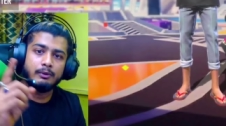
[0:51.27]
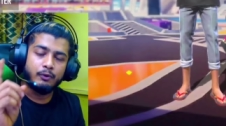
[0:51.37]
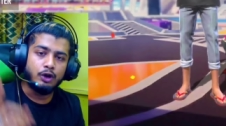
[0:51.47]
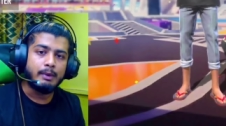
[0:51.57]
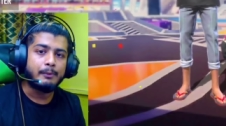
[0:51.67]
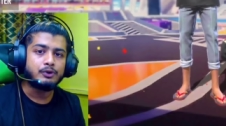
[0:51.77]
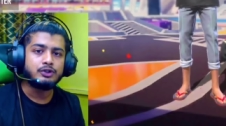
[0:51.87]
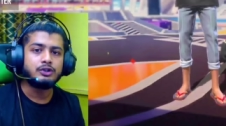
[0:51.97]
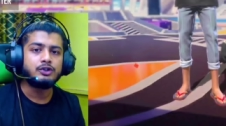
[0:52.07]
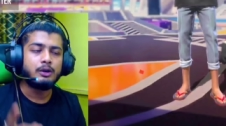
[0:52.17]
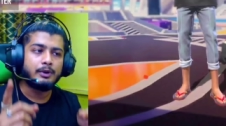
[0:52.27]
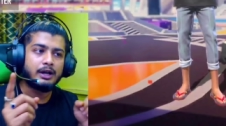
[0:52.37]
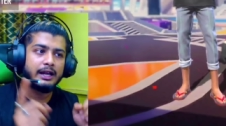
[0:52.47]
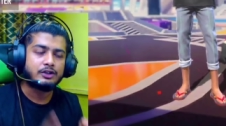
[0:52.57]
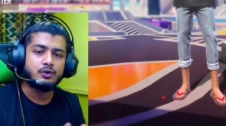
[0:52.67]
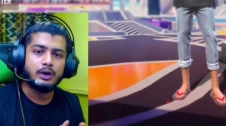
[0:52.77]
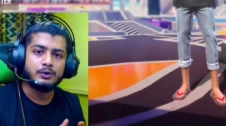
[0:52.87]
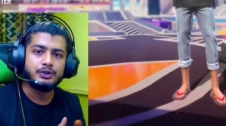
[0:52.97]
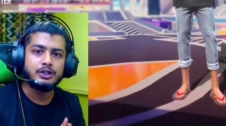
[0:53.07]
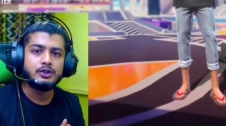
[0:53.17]
ফুল ম্যাপেও জিতেছিল এবং ক্ল্যাশ
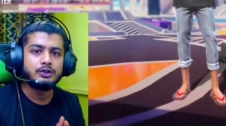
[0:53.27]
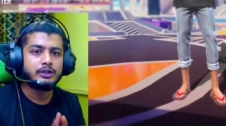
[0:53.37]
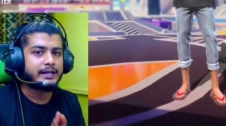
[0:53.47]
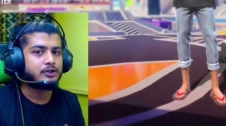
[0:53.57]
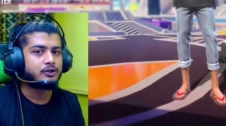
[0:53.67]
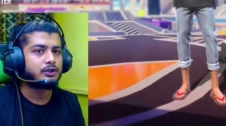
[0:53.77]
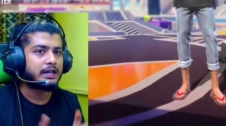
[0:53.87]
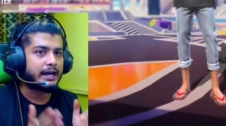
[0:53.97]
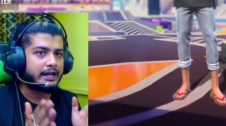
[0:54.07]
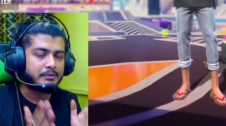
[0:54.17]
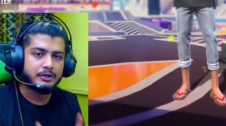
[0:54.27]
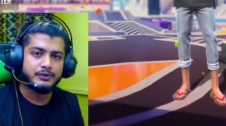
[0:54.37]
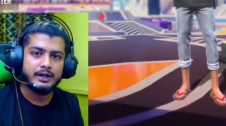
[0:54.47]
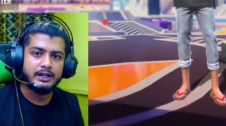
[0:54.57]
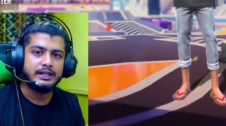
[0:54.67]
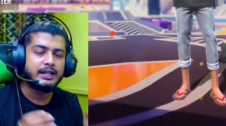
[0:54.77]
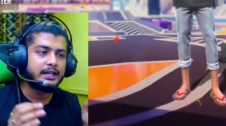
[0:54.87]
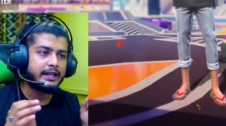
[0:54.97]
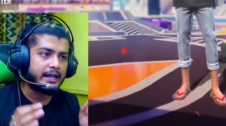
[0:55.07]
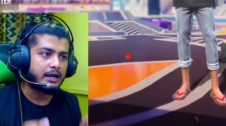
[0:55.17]
কোয়ার্ডেও জিতেছিল তাই জন্য তার আইডি পাসওয়ার্ড নিয়ে
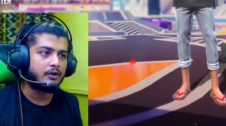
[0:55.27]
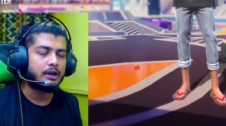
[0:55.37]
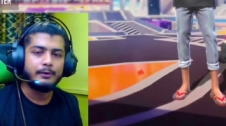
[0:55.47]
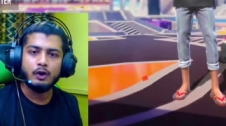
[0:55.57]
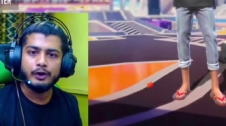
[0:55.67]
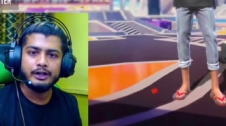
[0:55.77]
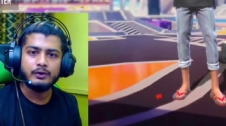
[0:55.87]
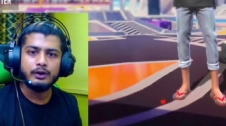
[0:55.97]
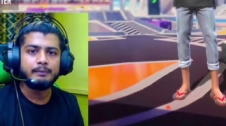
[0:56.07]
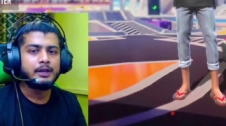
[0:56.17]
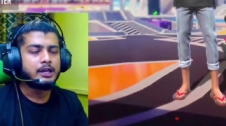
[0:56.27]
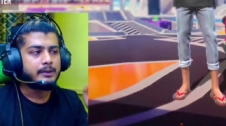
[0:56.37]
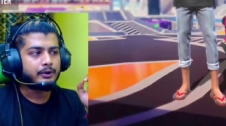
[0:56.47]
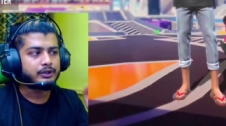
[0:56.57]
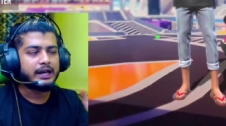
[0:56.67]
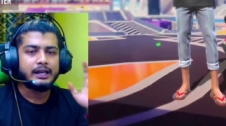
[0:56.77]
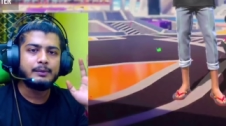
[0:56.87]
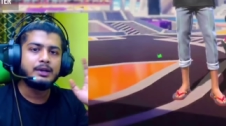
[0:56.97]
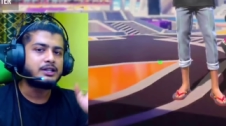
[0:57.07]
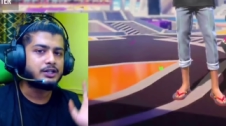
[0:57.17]
এই অ্যাকাউন্টে আমি লগ ইন করলাম এবং তাকে
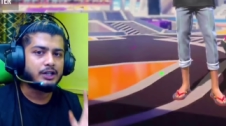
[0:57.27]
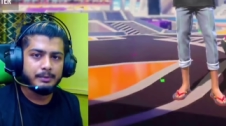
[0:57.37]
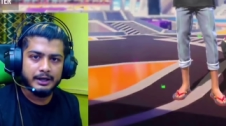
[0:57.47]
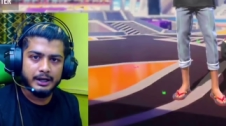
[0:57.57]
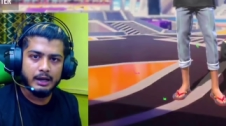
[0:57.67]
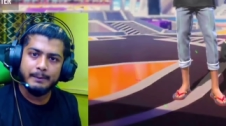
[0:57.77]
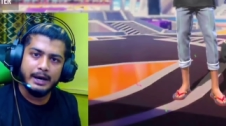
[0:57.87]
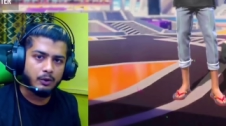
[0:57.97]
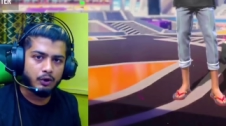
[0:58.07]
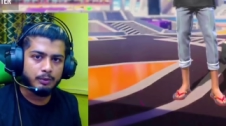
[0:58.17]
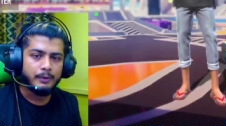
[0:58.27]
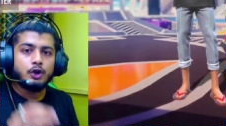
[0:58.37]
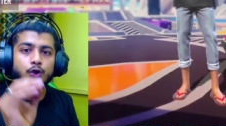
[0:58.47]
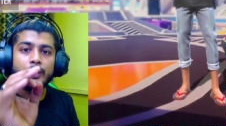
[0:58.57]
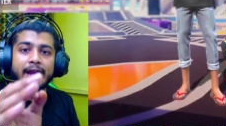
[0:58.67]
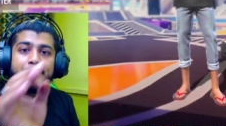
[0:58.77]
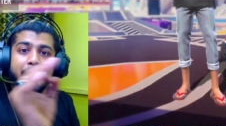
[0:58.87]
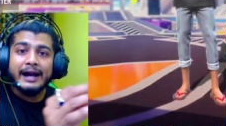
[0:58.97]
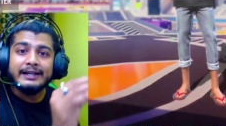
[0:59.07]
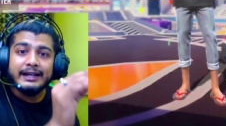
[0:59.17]
আমি লেজেন্ডারি বান্ডেলটা বার করে দেবো তো এই
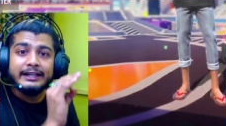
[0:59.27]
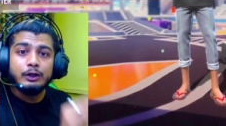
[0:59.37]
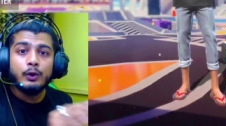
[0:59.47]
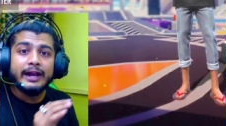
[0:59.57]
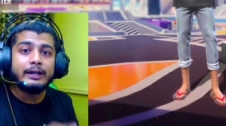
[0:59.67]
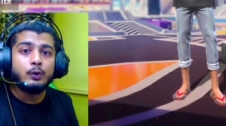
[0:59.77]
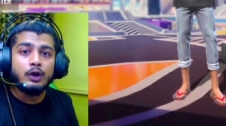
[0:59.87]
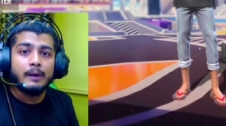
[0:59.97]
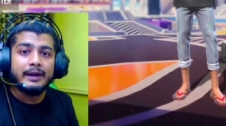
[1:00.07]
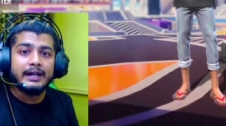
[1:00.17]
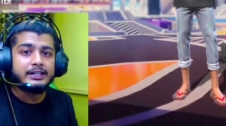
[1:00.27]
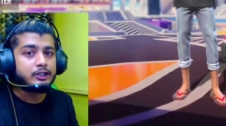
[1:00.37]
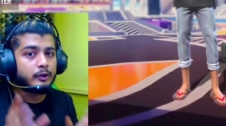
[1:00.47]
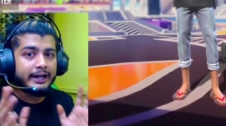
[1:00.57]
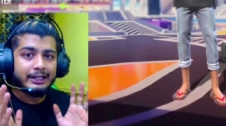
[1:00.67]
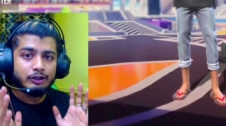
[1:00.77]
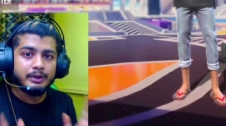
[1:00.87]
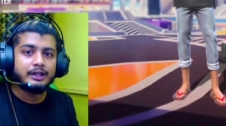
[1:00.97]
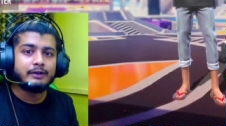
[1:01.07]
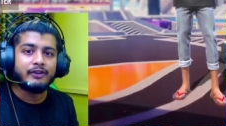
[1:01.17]
ভাইটা কি করে এই টুর্নামেন্ট টুর্নামেন্টটা জিতলো এটা
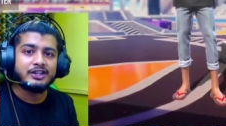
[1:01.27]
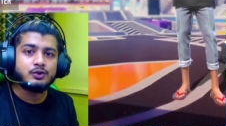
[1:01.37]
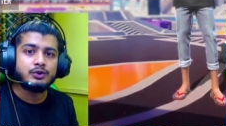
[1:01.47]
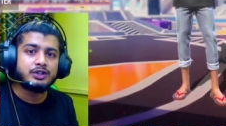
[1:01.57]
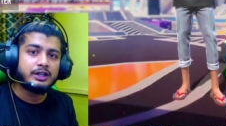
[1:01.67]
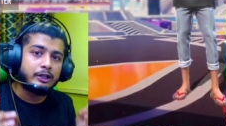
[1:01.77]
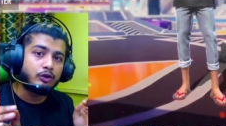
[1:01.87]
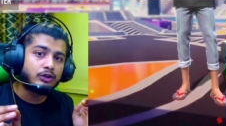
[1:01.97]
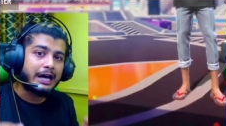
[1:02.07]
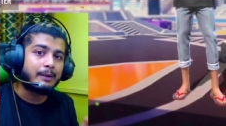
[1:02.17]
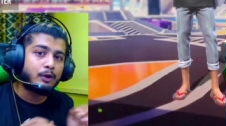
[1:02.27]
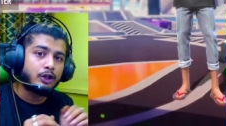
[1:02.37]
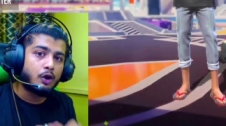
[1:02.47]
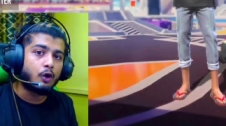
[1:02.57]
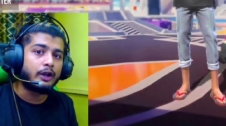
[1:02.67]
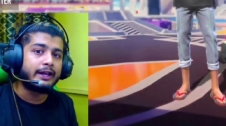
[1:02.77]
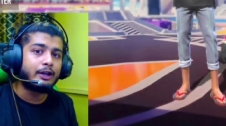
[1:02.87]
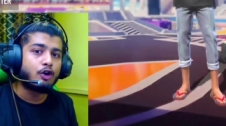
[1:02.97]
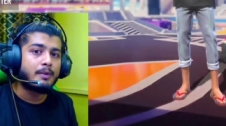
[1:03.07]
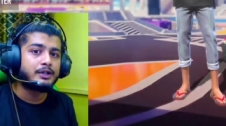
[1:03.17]
তোমাদের ফার্স্ট কোশ্চেন কিন্তু তার মধ্যে
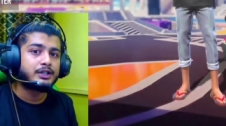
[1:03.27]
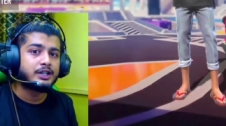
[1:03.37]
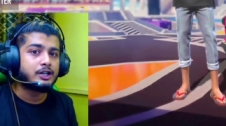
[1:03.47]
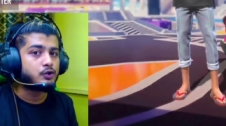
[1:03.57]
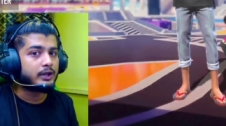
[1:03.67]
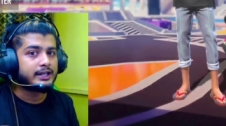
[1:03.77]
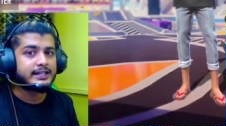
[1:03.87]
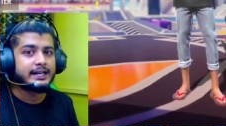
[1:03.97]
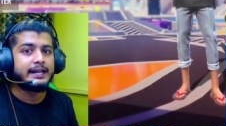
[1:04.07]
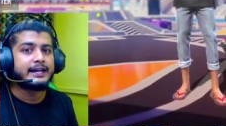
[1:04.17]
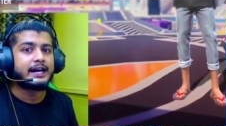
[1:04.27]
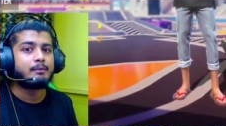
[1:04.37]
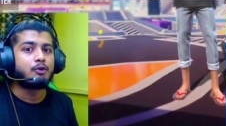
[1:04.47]
অনেকেই কমেন্ট সেকশনে চলে গেছে আর লেখা নাম্বার